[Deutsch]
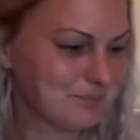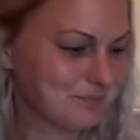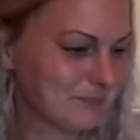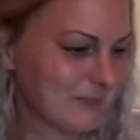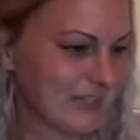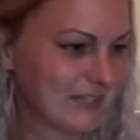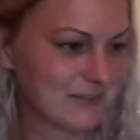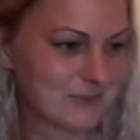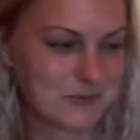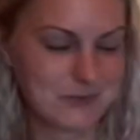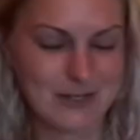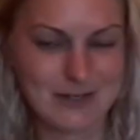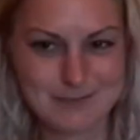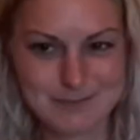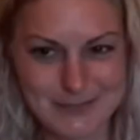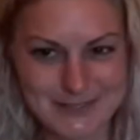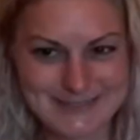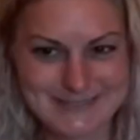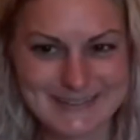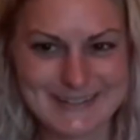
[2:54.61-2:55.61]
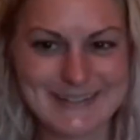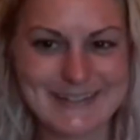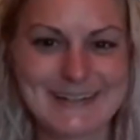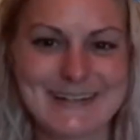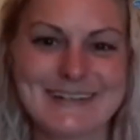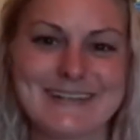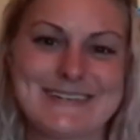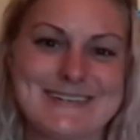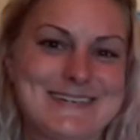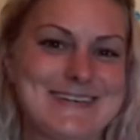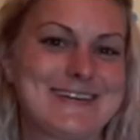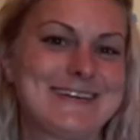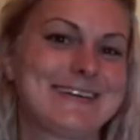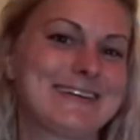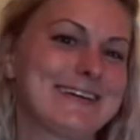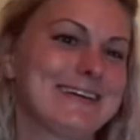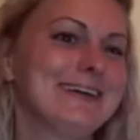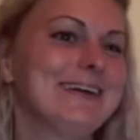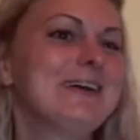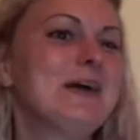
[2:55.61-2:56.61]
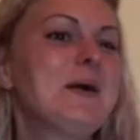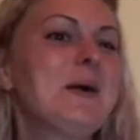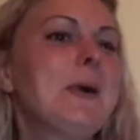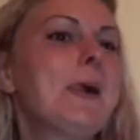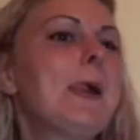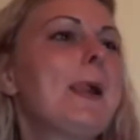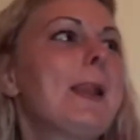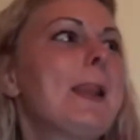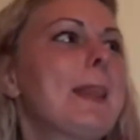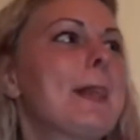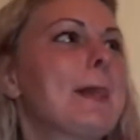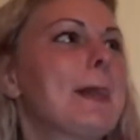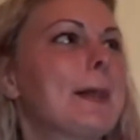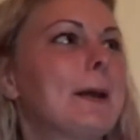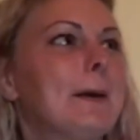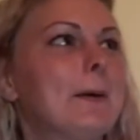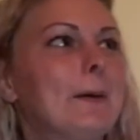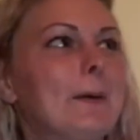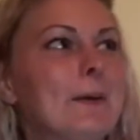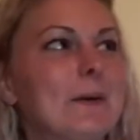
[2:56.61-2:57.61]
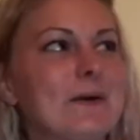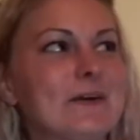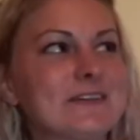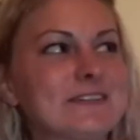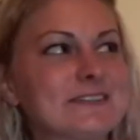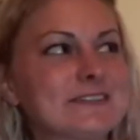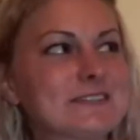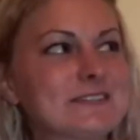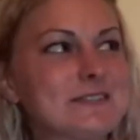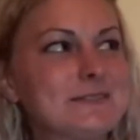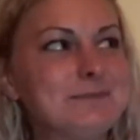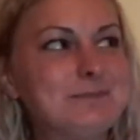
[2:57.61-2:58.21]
nicht nur materielle Geschenke. Und